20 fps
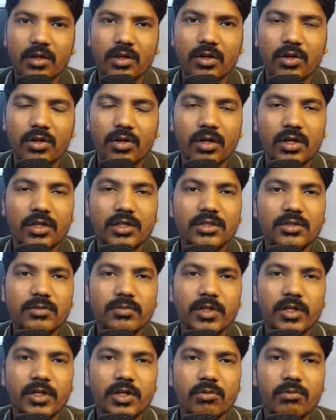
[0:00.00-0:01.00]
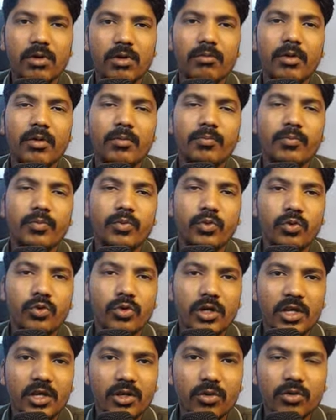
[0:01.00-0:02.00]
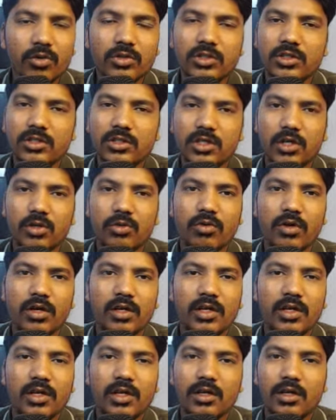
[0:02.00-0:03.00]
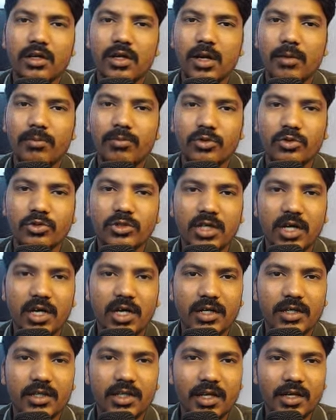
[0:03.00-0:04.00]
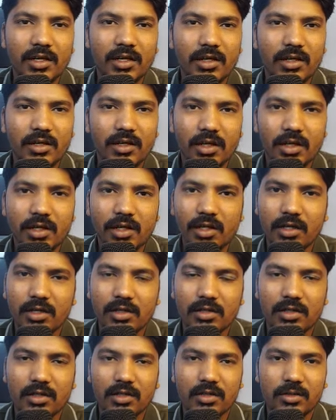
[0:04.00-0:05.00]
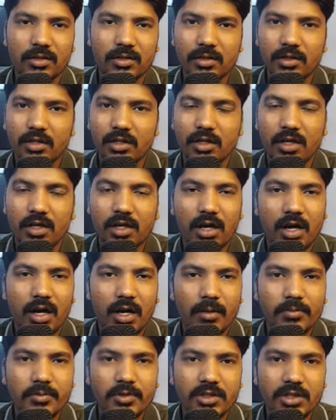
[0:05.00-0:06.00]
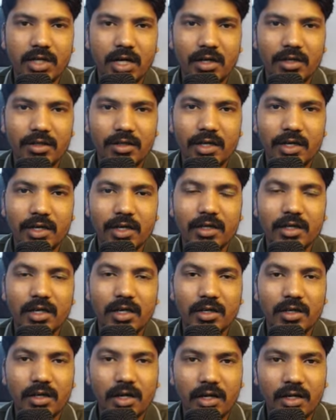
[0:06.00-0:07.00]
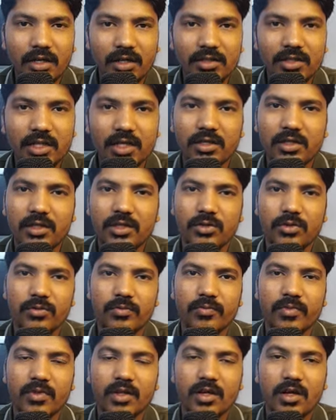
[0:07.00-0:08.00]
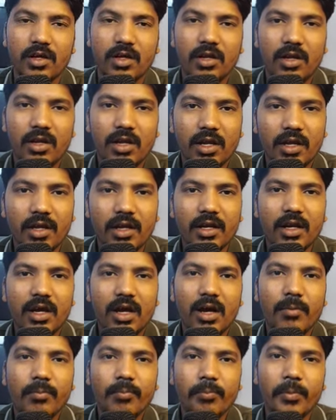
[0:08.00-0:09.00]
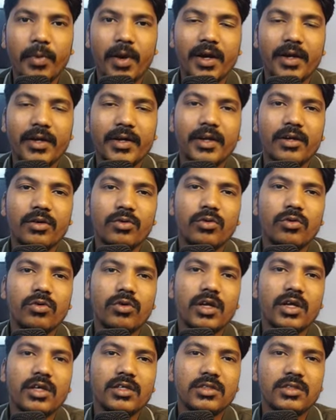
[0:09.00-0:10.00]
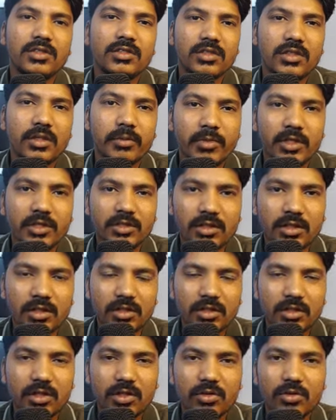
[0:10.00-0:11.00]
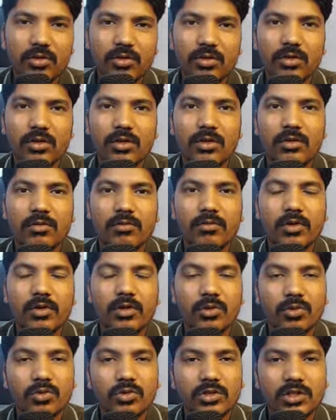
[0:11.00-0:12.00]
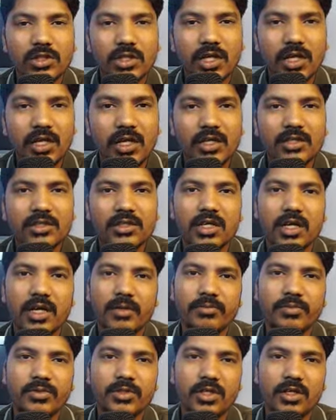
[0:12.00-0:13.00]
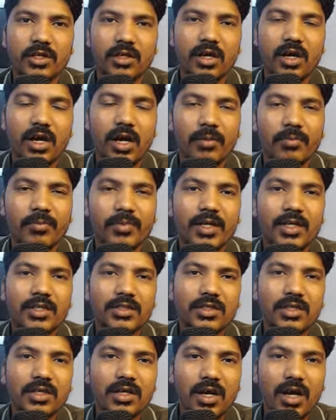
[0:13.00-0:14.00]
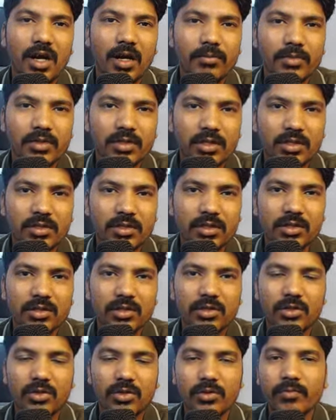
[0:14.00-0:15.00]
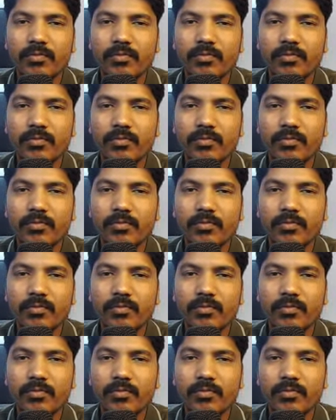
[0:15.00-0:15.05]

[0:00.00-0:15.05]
और तो इस वीडियो में मैं पूरी कोशिश करूँगा कि अगर आपको चार्ट देखना नहीं आता आप चार्ट देखना नहीं जानते हो लेकिन आप पैटर्न को कैसे समझ सकते हो फिर उसके हिसाब से आप कैसे काम कर सकते हो